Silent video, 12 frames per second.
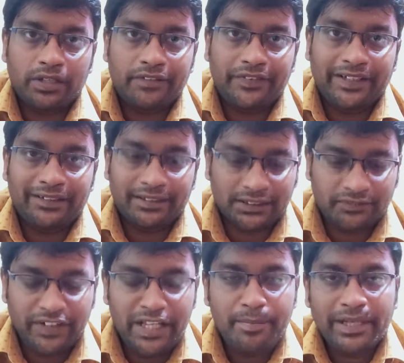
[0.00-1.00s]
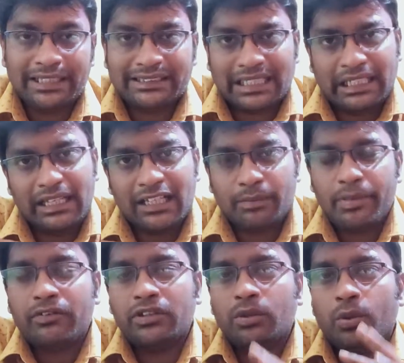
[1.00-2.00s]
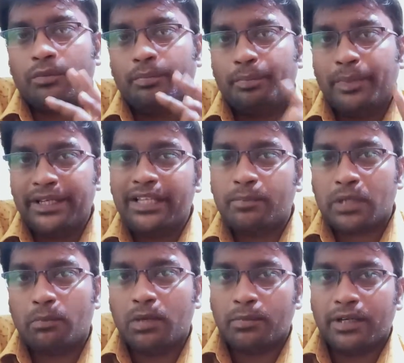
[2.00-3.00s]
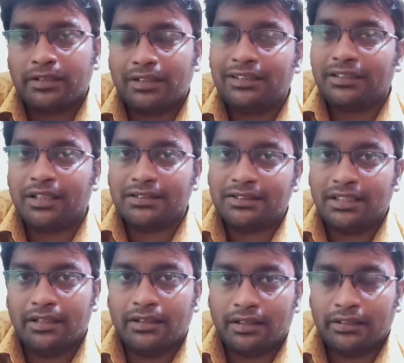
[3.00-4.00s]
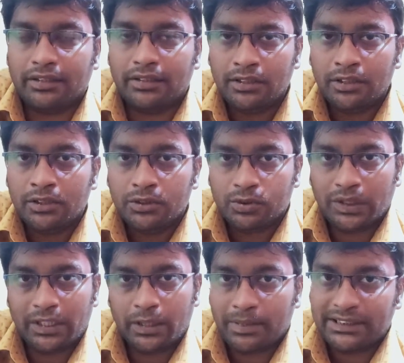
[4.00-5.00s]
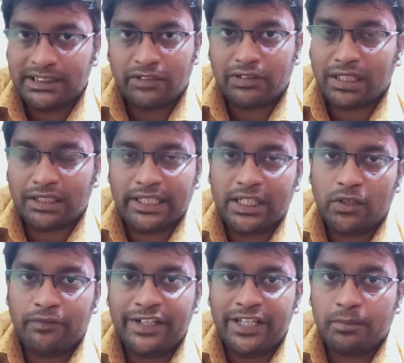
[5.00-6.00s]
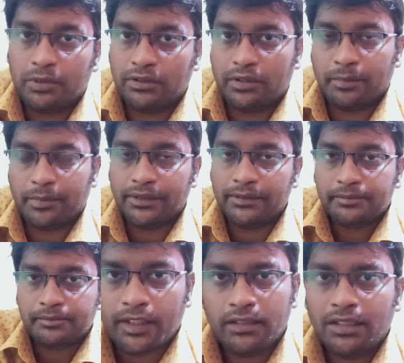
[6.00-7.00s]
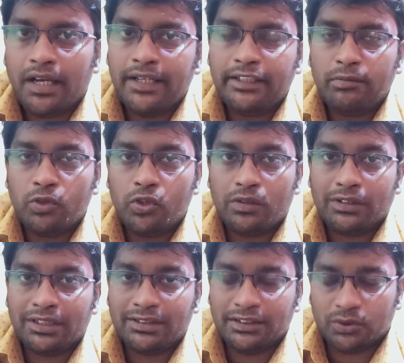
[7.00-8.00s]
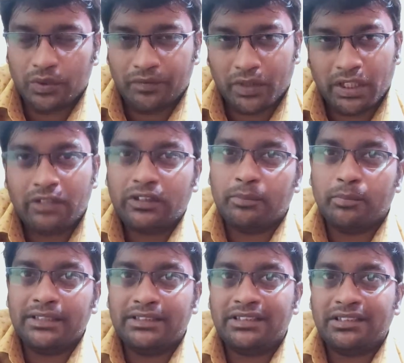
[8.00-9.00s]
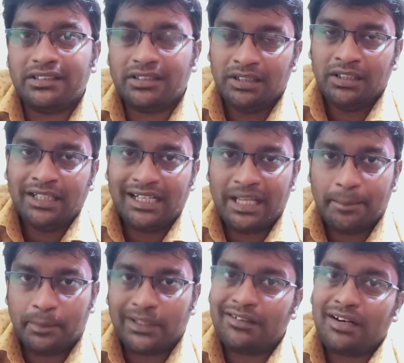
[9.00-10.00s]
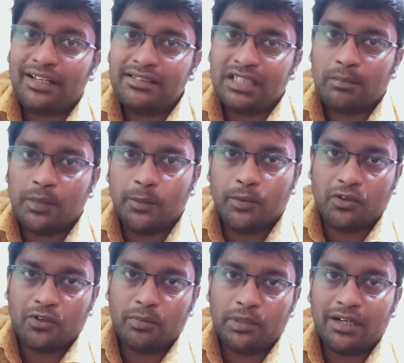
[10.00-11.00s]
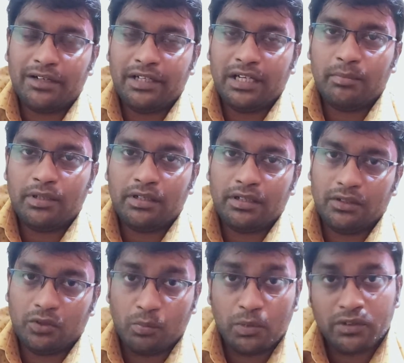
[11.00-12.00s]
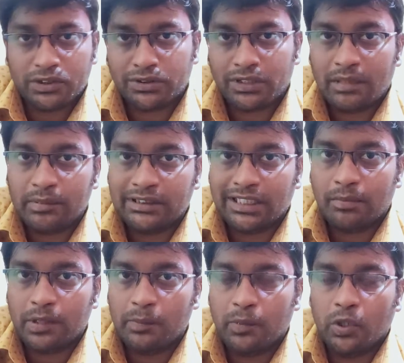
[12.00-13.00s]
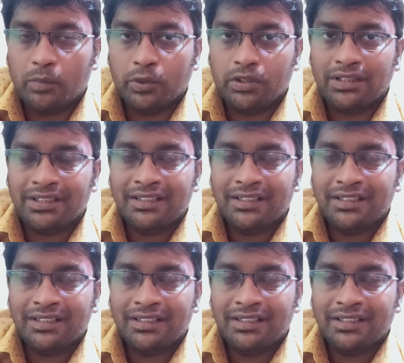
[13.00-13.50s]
ஒரு டிஃபிகல்ட்டிஸ் ஃபிலிம் மேக்கர்ஸ் எல்லாருக்குமே வந்து ஒரு பெரிய ப்ராப்ளமாக இருக்கிறது காசு இல்லைன்றது தான் ஸோ இதோட பட்ஜெட் வந்து நான் தனியாக ஒரு வீடியோ போட்டிருப்பேன் இந்த ஆயிரத்தி முந்நூறுவா தான் ஆச்சு ஸோ இவ்வளோ தான் வந்து பட்ஜெட்டு ஏன்னா இப்போ தான் நானே ஜாபுக்கு போகிறேன் ரொம்ப நாள் இல்லாமல் ரொம்ப வருஷம் இல்லாமல் ஜாபுக்கு போகும்போது